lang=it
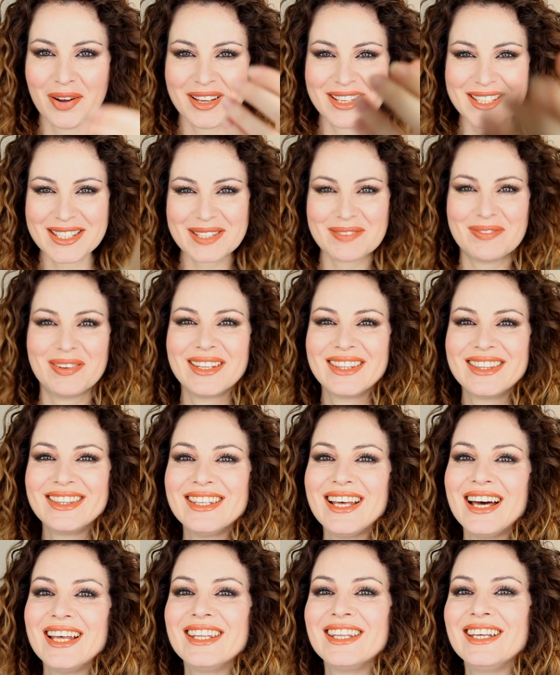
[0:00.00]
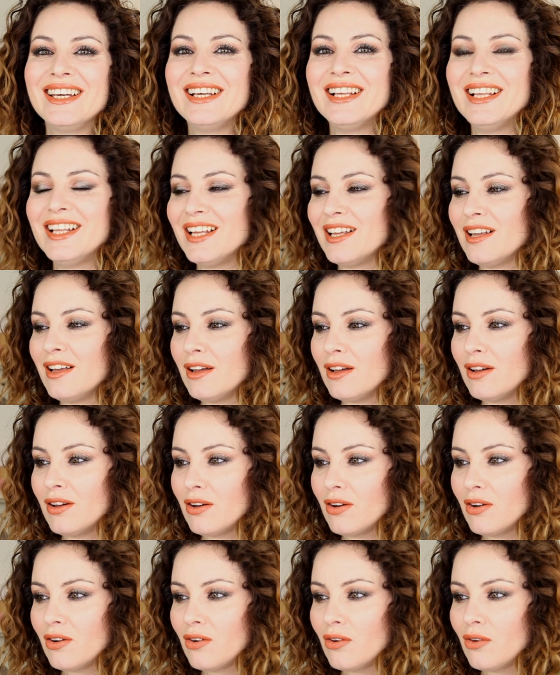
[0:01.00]
Aspettate.
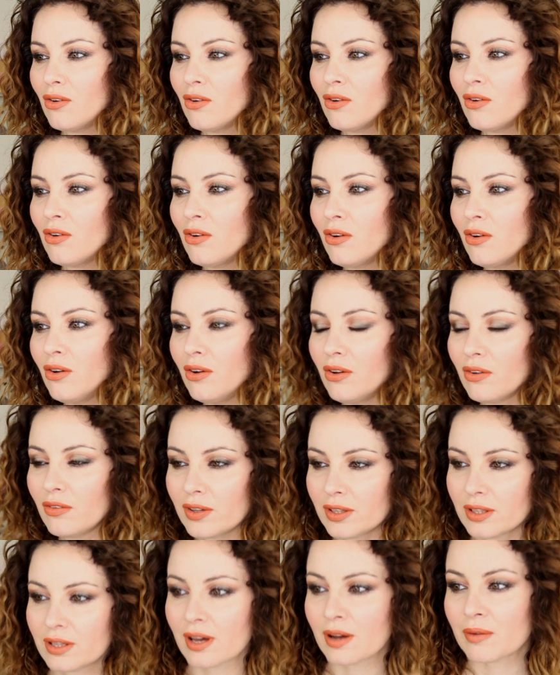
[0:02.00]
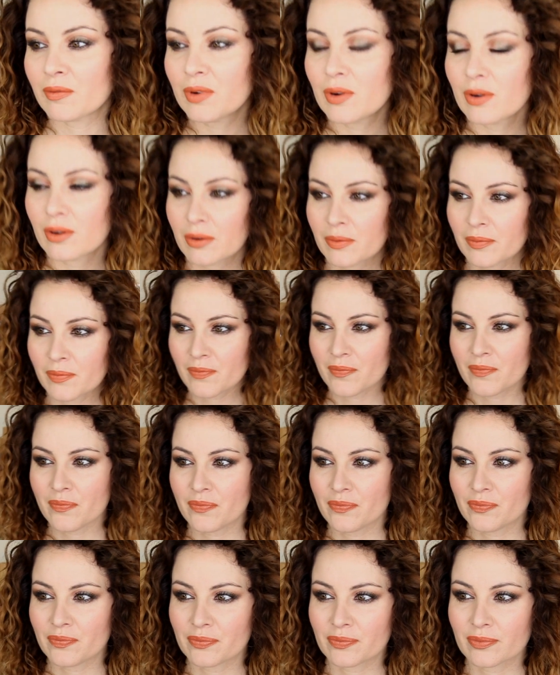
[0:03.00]
Oh, vediamo.
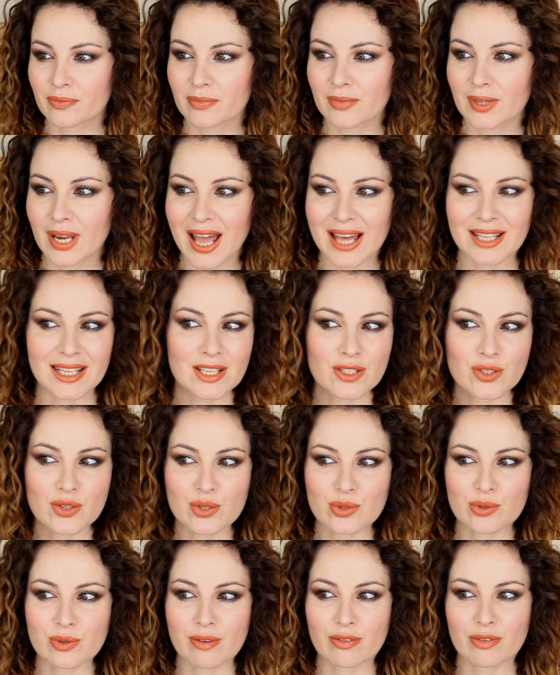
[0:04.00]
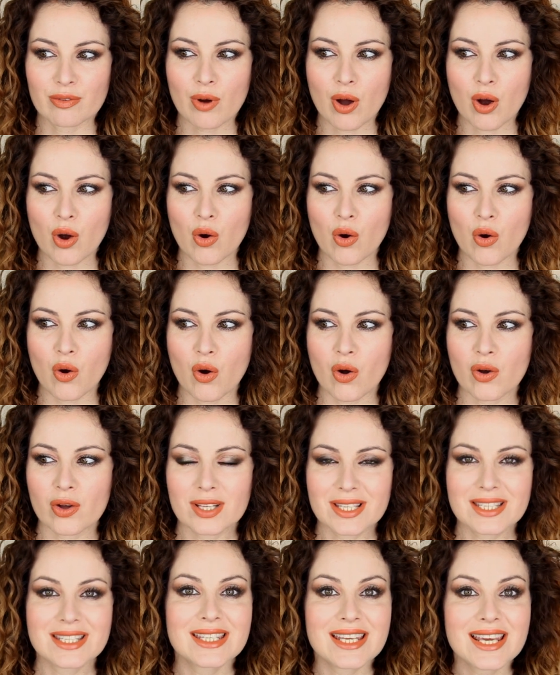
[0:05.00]
Adesso sono a fuoco?
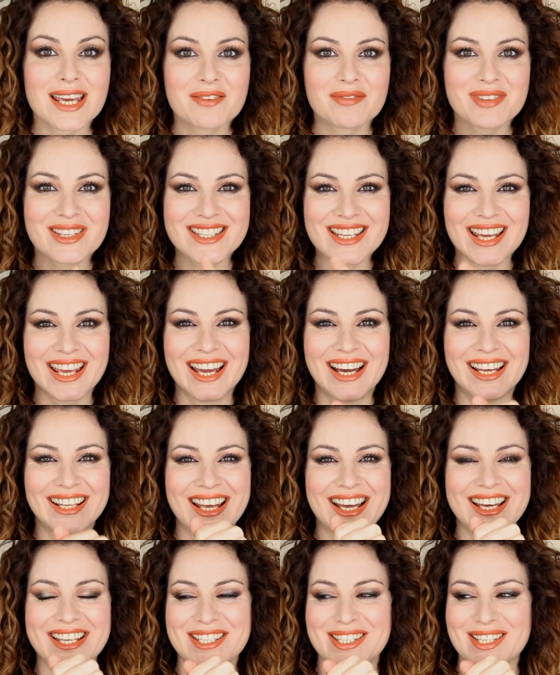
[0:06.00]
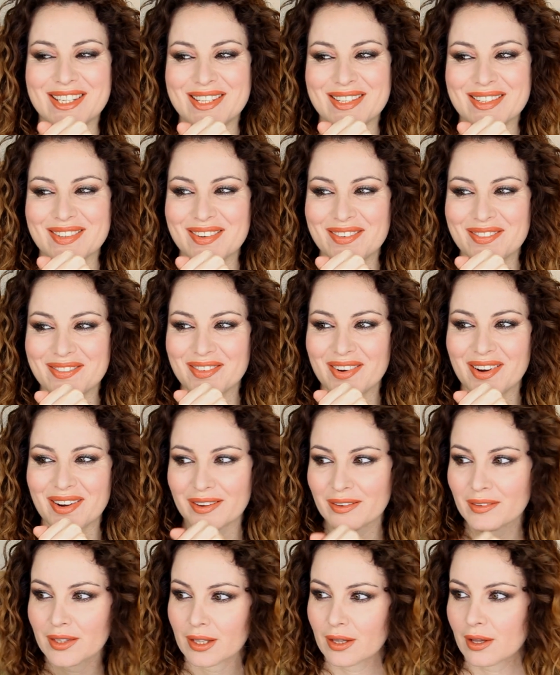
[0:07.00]
Sì, mi sa che adesso sono a
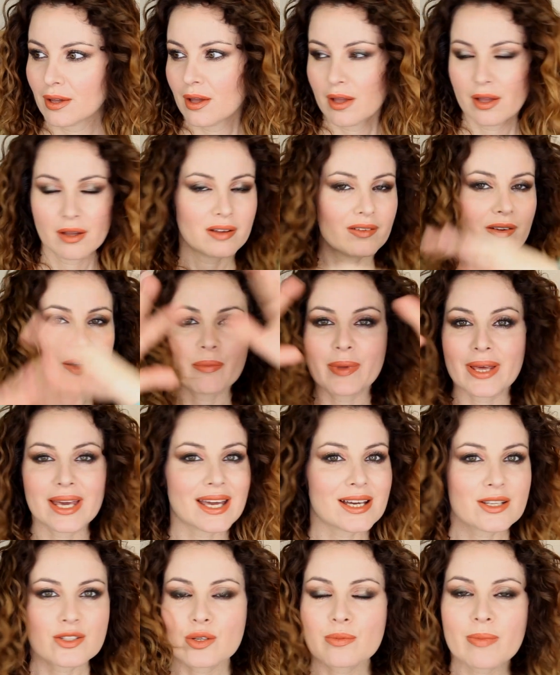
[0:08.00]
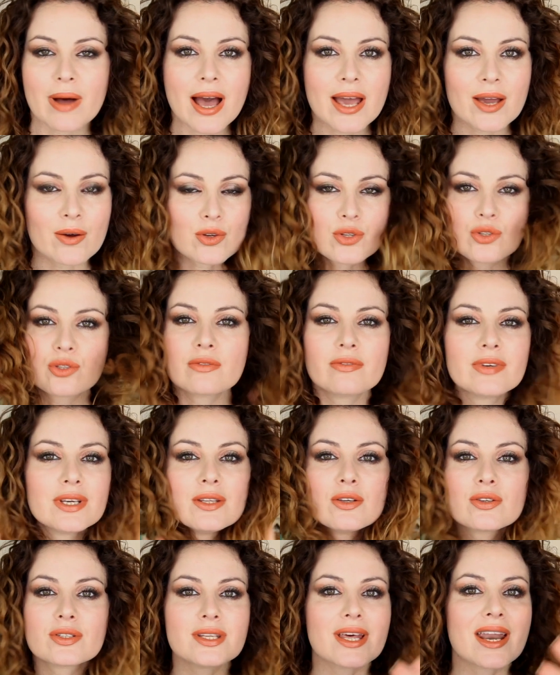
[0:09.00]
fuoco. Vabbè, casomai questo
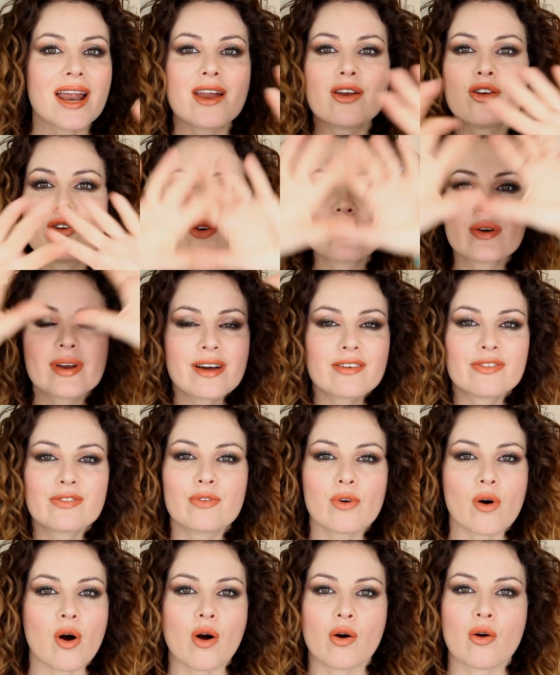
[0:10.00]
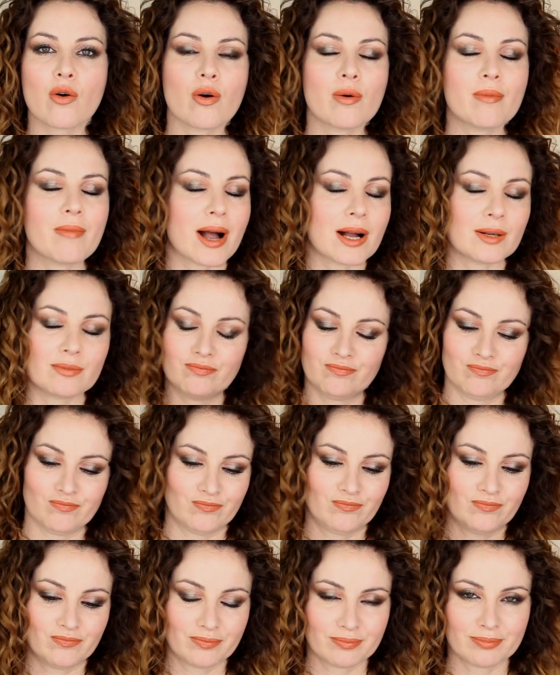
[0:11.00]
video sarà non a fuoco, ma
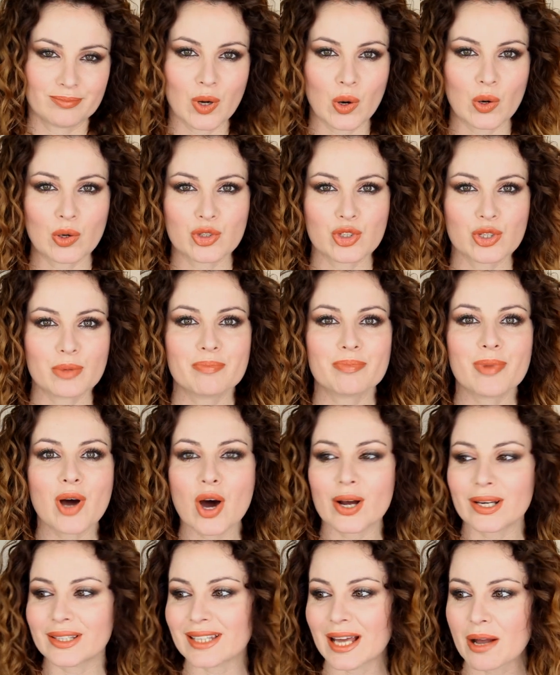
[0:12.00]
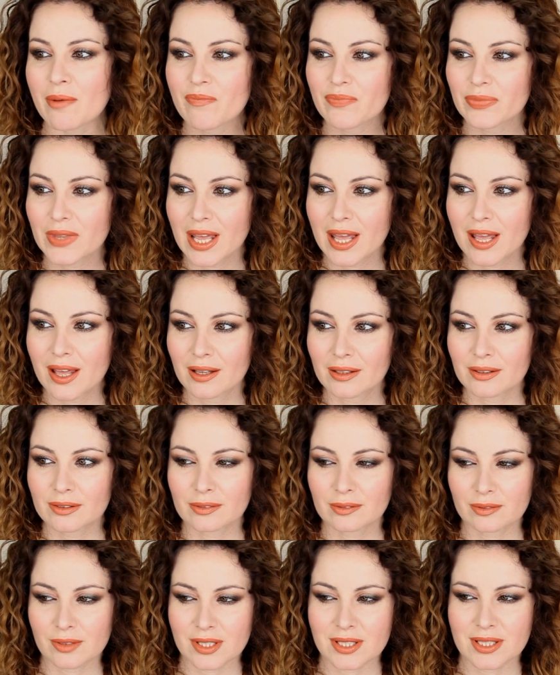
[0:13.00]
poco ci importa.
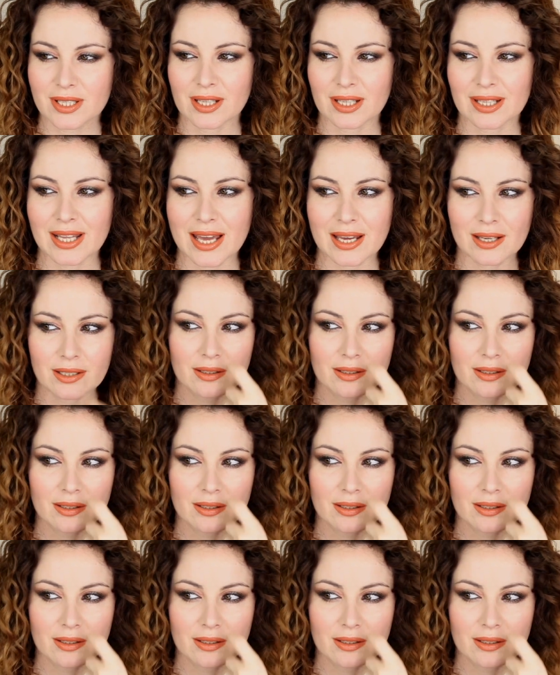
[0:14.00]
Sì, dai,